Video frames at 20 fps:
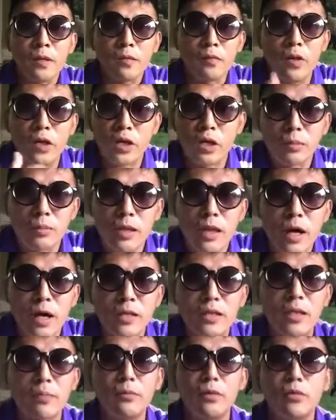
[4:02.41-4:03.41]
为什么
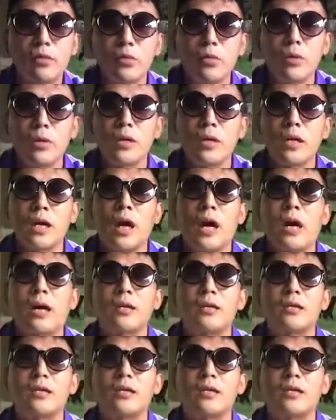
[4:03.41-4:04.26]
呢？咱们中国人啊，